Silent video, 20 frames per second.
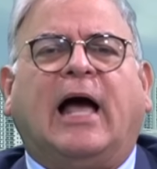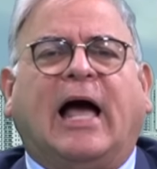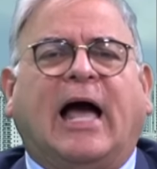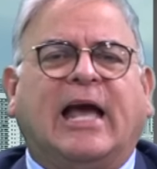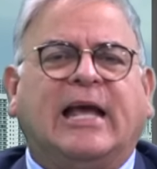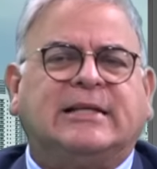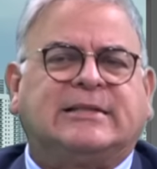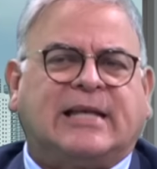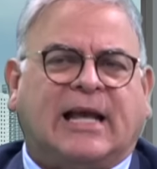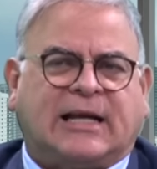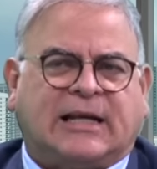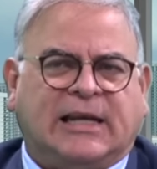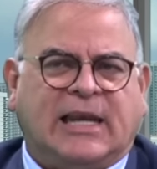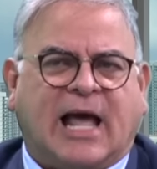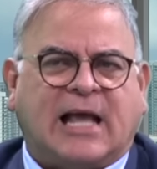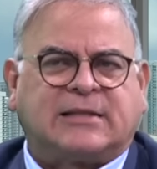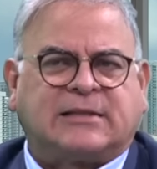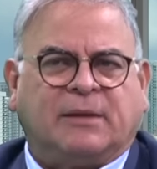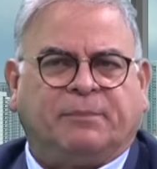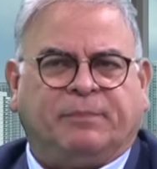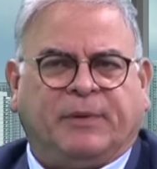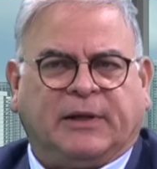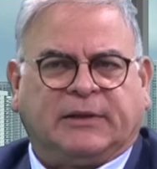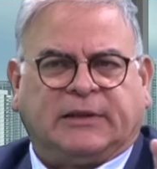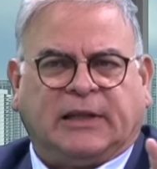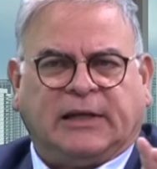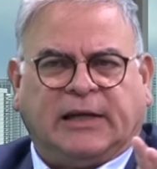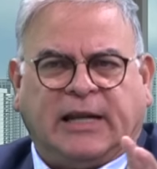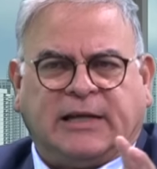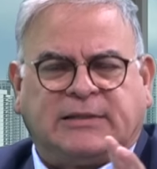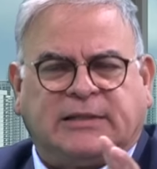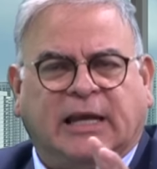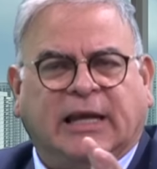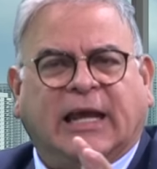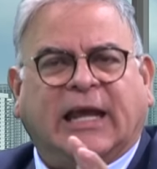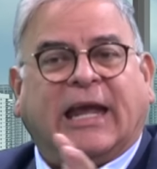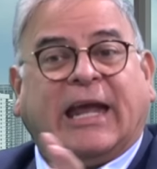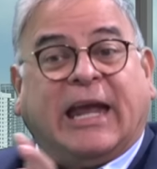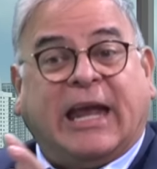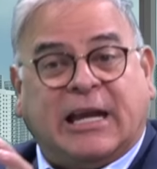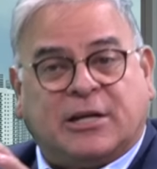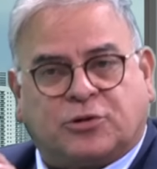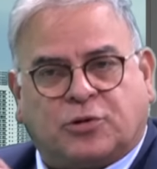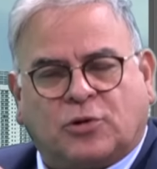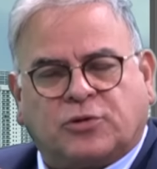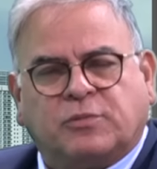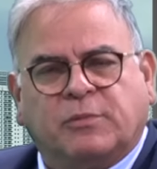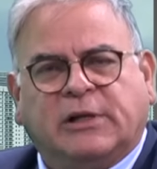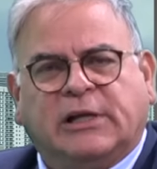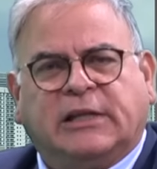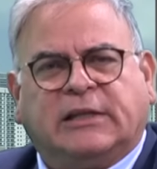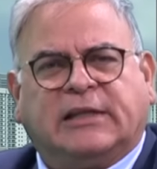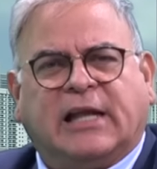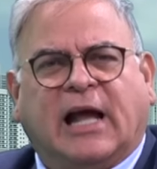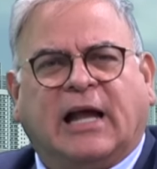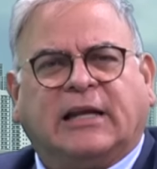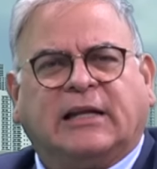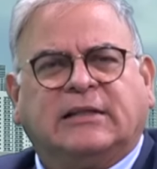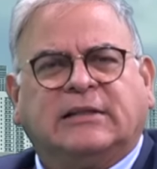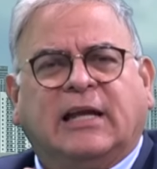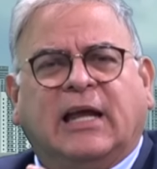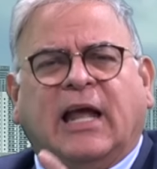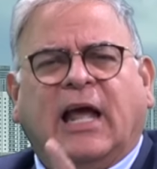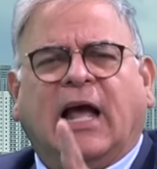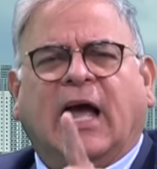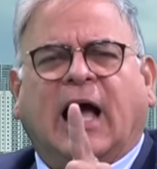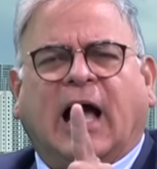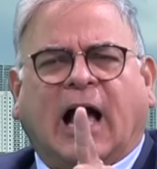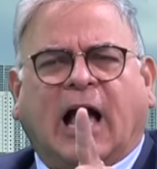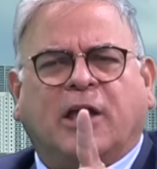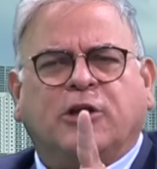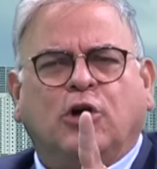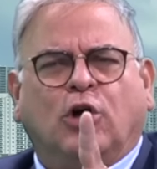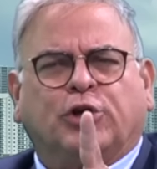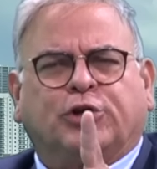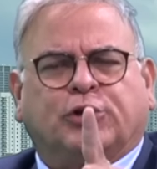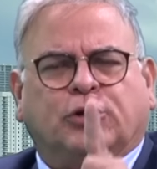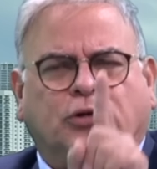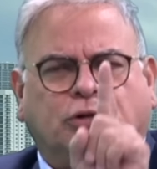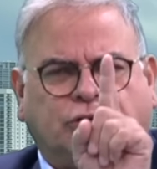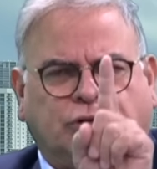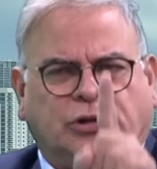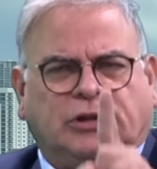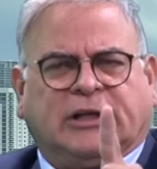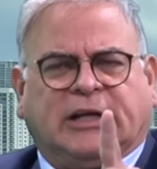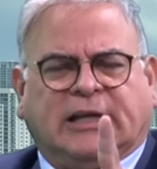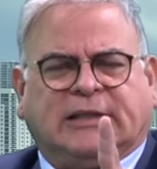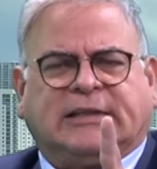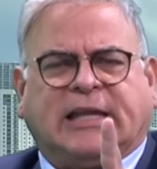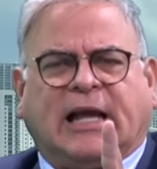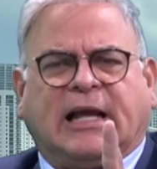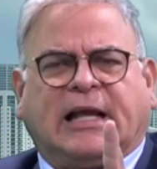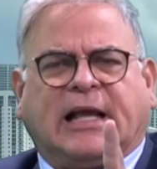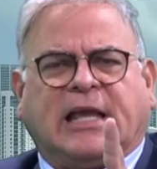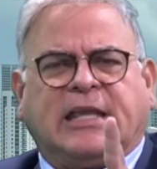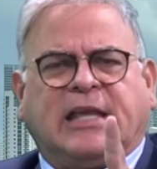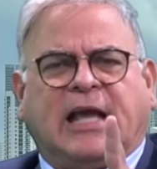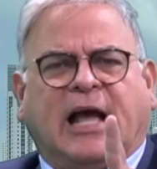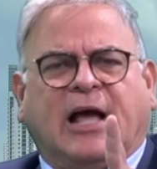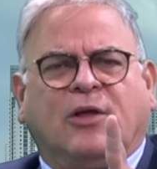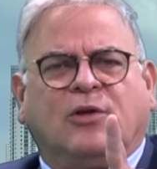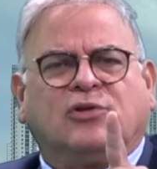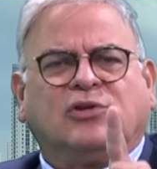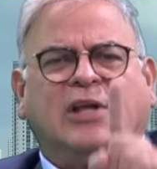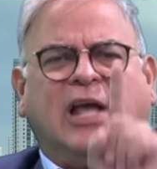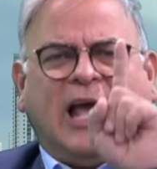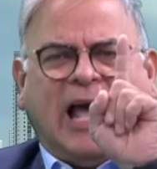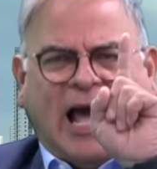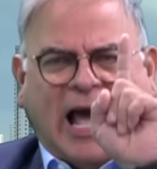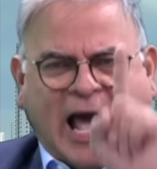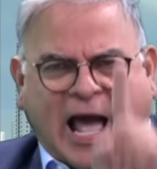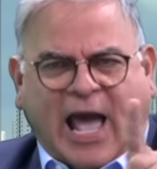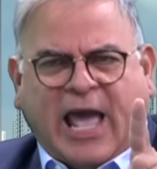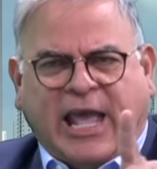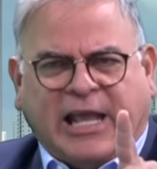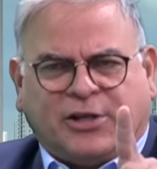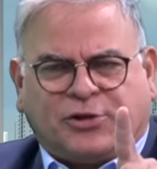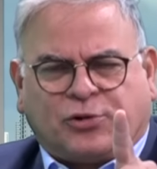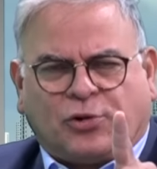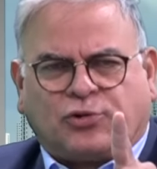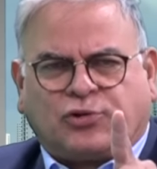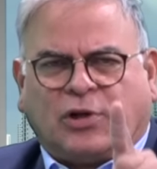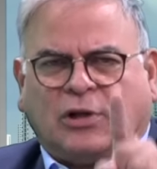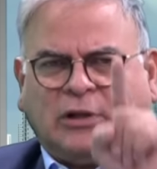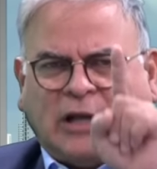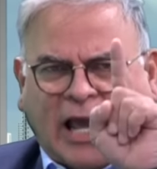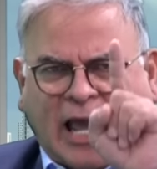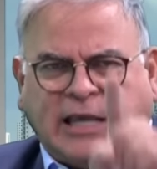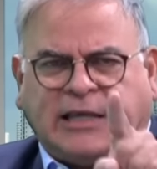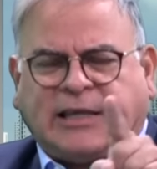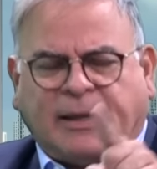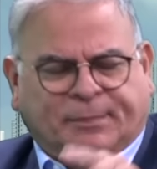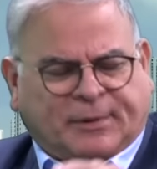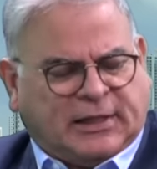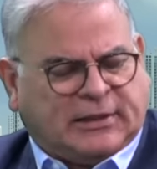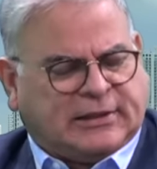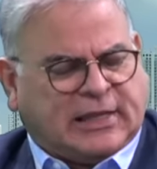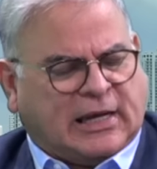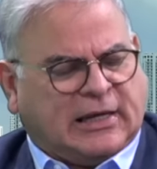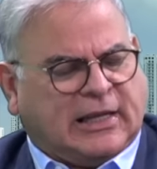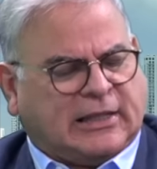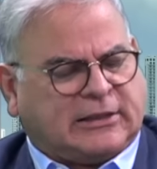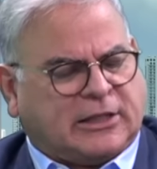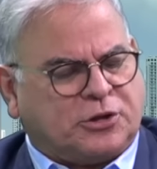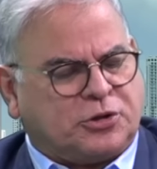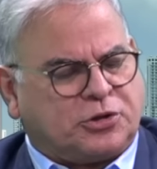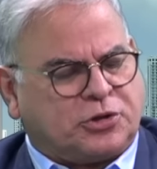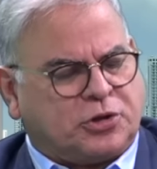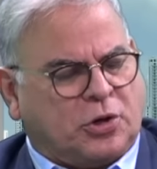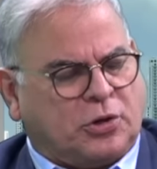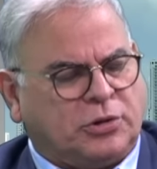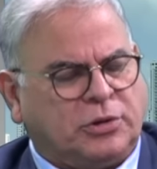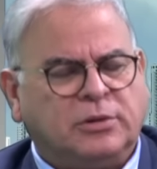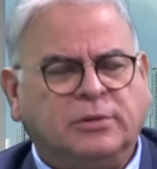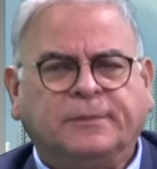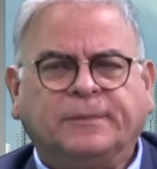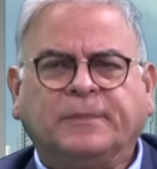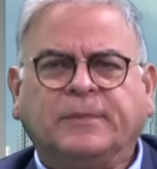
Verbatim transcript: A esa clase pertenecen esos militares. Hay otros que están callados a esos hay que prestarle atención.